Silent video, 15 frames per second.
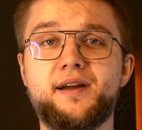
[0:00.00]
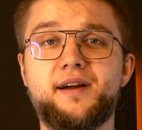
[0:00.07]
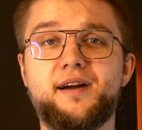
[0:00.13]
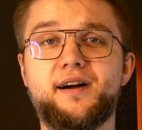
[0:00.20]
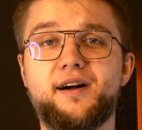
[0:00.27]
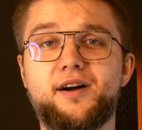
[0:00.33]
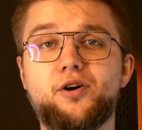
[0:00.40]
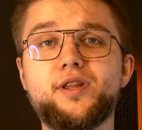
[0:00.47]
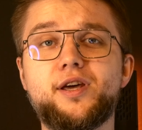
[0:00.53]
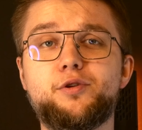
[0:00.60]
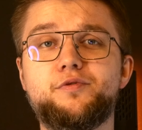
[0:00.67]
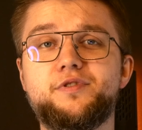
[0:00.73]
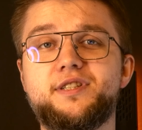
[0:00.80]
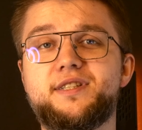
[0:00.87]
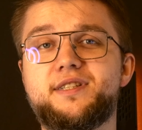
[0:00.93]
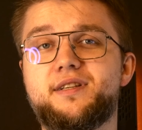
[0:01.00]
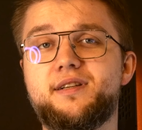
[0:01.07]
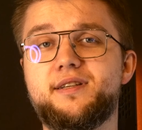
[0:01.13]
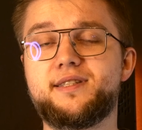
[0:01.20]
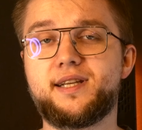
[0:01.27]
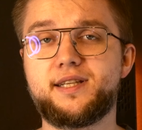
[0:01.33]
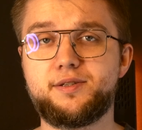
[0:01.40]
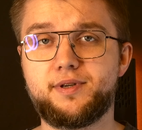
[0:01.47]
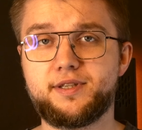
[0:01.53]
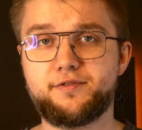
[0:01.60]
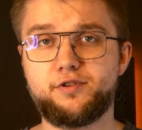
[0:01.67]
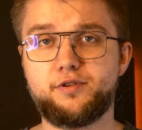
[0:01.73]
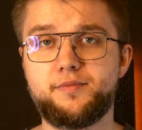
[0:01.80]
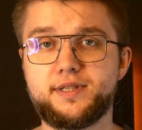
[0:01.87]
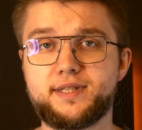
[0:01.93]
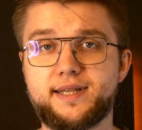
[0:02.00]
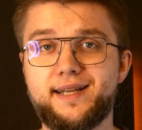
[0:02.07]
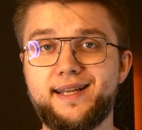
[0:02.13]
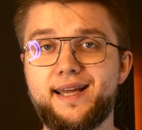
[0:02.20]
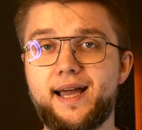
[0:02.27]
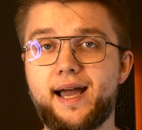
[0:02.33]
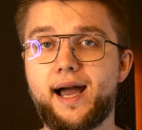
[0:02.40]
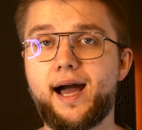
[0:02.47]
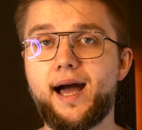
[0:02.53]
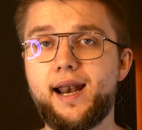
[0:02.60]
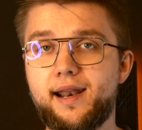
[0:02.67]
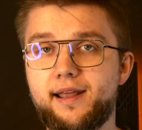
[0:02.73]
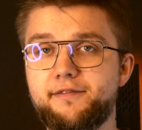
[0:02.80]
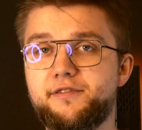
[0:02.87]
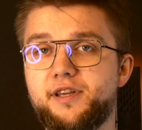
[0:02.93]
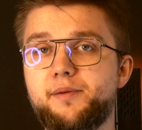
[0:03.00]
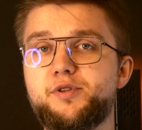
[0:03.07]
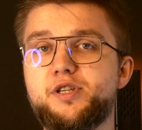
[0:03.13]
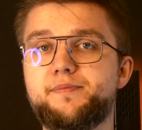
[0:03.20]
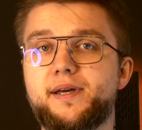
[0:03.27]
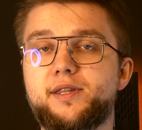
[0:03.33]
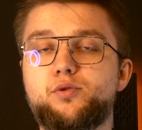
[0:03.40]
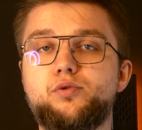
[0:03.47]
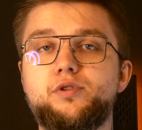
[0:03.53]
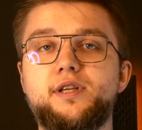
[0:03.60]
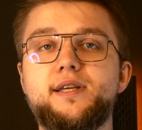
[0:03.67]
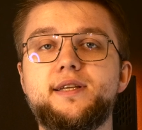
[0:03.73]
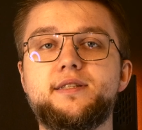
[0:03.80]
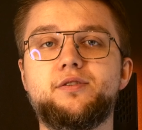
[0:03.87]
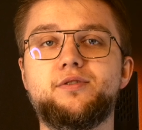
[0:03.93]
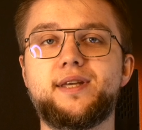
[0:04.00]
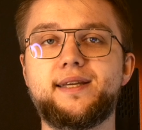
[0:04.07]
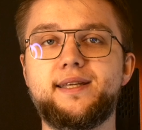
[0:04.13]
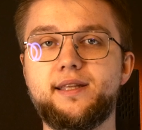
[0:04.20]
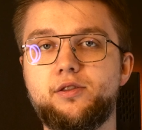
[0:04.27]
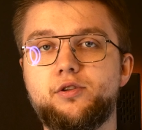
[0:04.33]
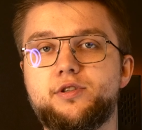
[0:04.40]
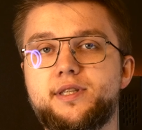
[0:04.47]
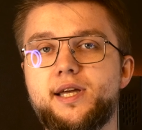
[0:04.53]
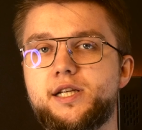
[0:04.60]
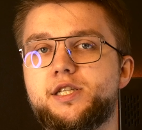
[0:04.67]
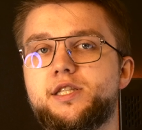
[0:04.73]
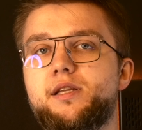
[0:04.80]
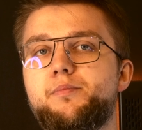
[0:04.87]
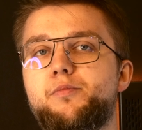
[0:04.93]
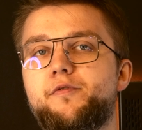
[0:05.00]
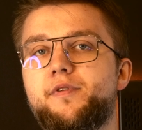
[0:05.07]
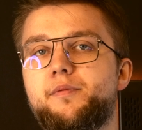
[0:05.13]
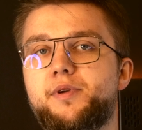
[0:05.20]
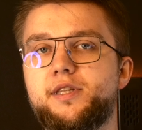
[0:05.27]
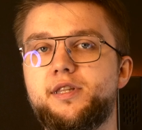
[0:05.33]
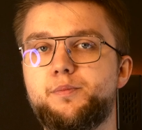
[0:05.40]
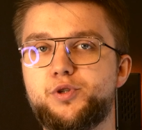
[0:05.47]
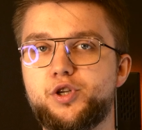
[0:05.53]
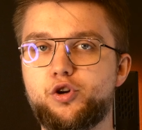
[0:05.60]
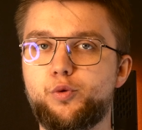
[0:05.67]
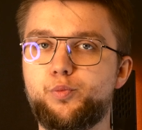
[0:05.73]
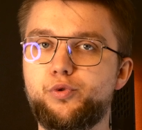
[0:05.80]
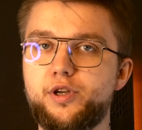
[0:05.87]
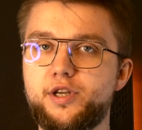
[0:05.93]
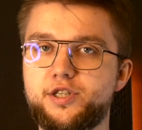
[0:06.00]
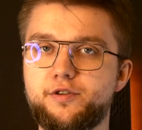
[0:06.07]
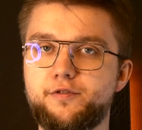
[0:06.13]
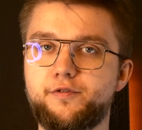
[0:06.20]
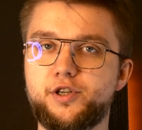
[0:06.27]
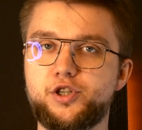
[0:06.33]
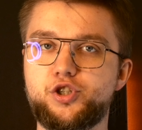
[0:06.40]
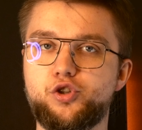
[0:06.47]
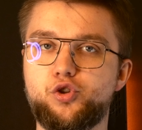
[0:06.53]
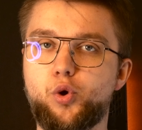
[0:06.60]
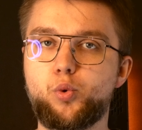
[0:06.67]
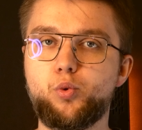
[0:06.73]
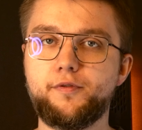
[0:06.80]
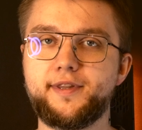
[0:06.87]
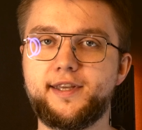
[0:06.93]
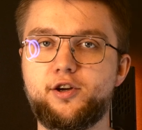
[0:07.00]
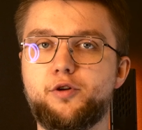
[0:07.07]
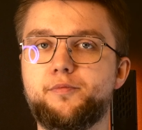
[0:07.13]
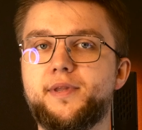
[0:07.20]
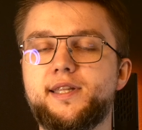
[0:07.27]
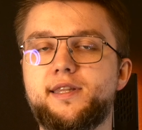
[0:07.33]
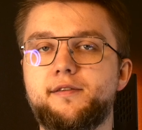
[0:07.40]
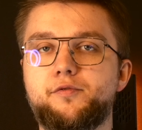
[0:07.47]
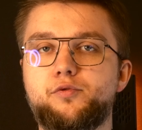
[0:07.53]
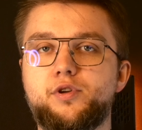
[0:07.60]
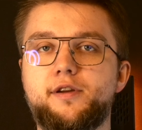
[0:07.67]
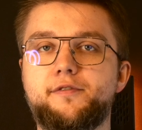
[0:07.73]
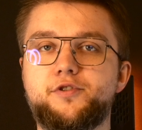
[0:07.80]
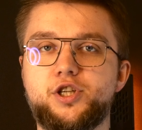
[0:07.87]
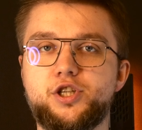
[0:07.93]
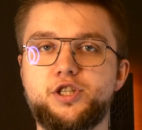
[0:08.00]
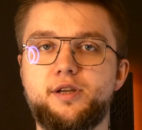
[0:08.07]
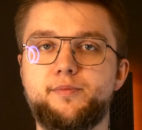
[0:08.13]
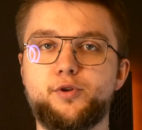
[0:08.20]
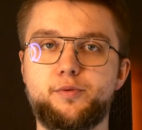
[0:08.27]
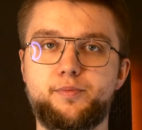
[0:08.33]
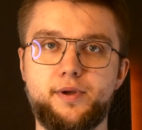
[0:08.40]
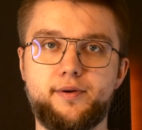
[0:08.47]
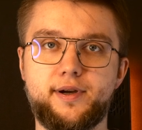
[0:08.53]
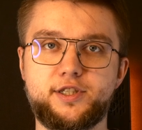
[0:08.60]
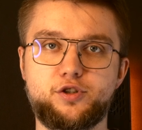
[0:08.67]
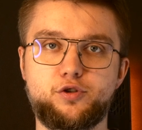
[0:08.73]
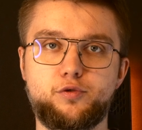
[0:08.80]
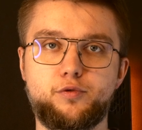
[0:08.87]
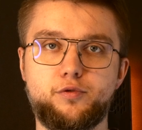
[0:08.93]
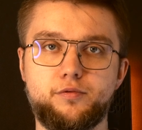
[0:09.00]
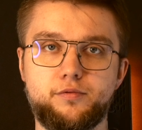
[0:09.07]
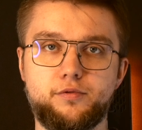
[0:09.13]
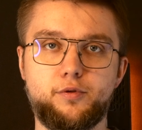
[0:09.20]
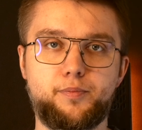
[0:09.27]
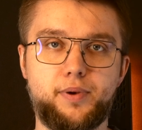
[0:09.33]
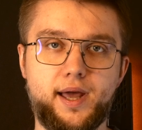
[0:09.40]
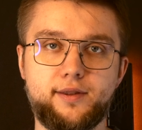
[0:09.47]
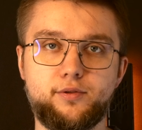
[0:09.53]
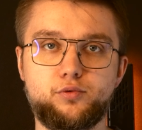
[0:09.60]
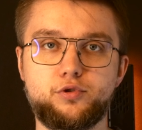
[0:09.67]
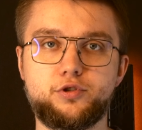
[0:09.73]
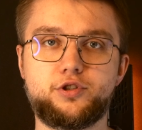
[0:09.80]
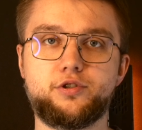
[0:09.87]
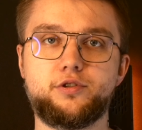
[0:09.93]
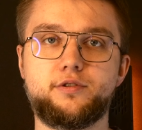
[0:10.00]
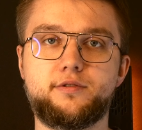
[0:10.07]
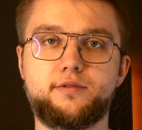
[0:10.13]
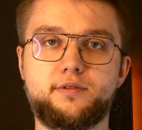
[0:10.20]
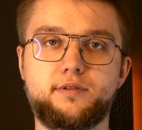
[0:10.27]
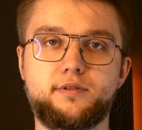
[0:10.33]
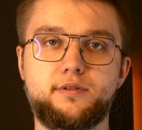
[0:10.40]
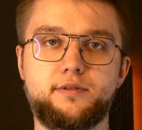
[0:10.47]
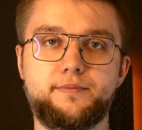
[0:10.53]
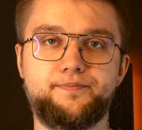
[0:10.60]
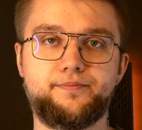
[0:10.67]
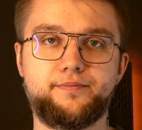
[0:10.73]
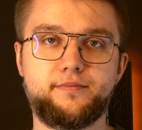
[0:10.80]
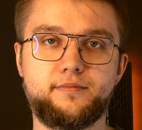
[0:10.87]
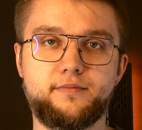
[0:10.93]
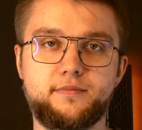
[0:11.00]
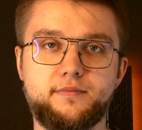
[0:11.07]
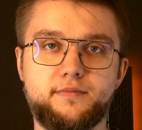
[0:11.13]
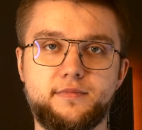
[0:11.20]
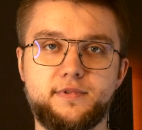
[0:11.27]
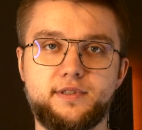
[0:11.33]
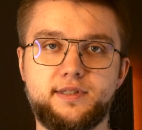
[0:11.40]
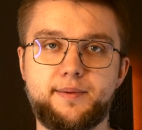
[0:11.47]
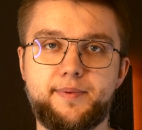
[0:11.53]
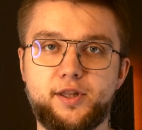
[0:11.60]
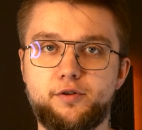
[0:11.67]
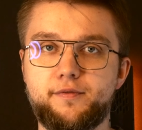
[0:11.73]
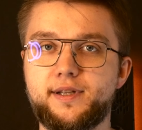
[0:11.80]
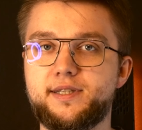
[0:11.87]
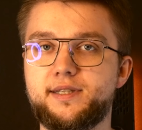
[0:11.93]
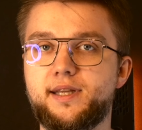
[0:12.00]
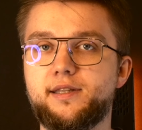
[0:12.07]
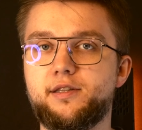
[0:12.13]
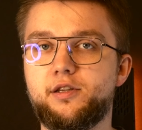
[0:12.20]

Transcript: E, ona również straciła swoją iskrę, ale w jej przypadku nie jest to tak jednoznaczne, bowiem kiedy przekopuje się wreszcie do głównej komnaty, w której wcześniej podpięła się do planu, chcąc zapanować nad